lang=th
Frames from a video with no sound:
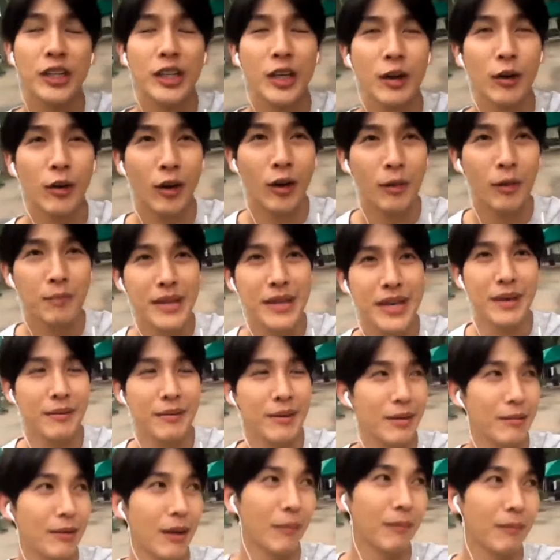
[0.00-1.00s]
โซเชียลก็มี
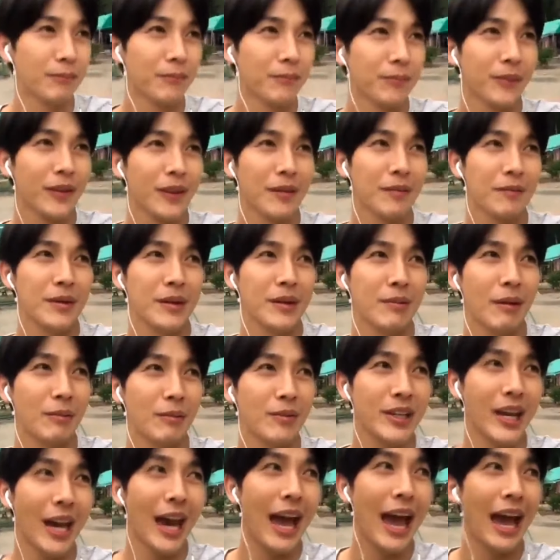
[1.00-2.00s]
มีแบบมีแบ
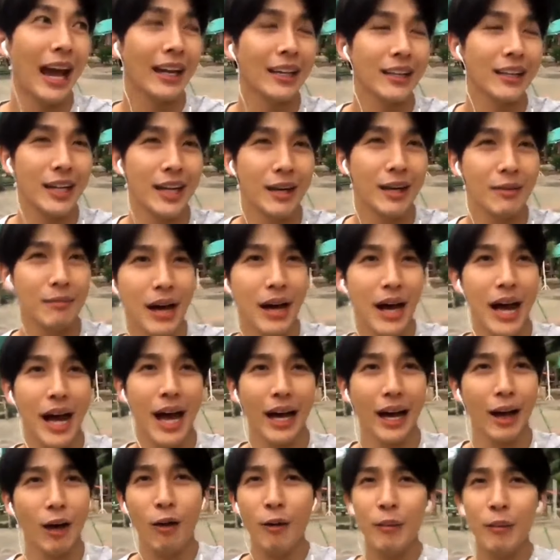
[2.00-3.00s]
บแชร์กันเยอะมา
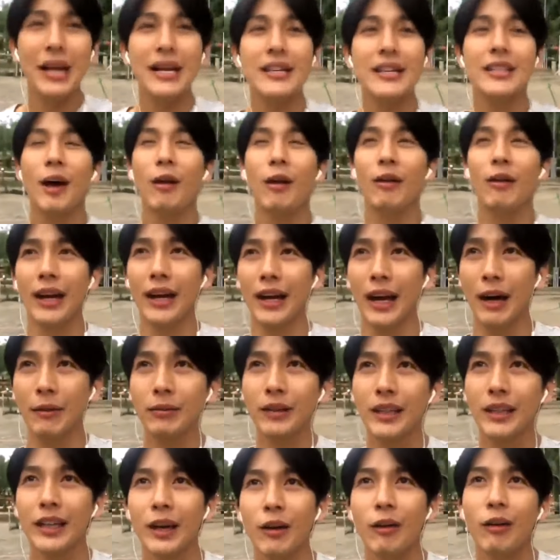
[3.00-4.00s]
ก เขาก็ไม่ได้แซวอะไรนะค
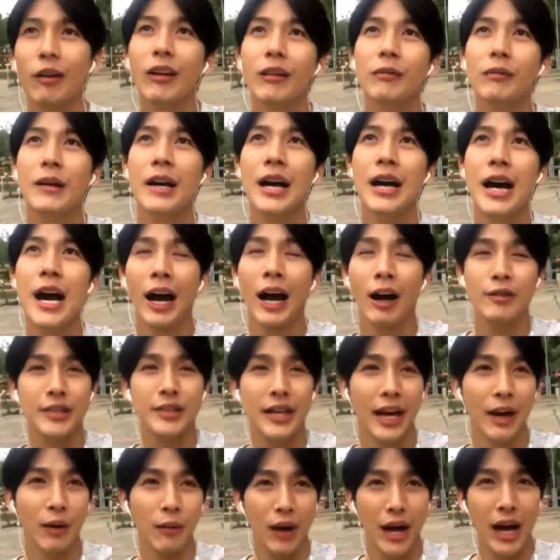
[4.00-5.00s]
รับ คือเขาก็เข้า
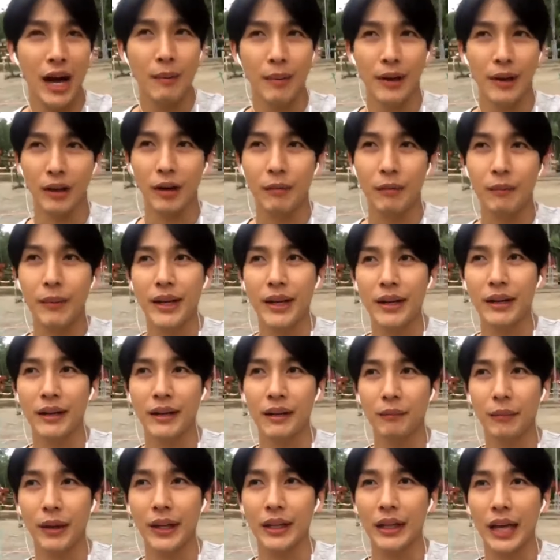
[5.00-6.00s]
ใจว่ามันก็เป็น
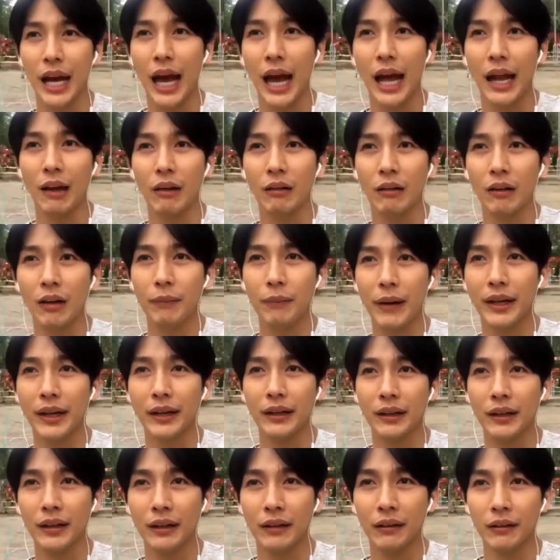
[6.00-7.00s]
เป็นงานแล้วก็เป็น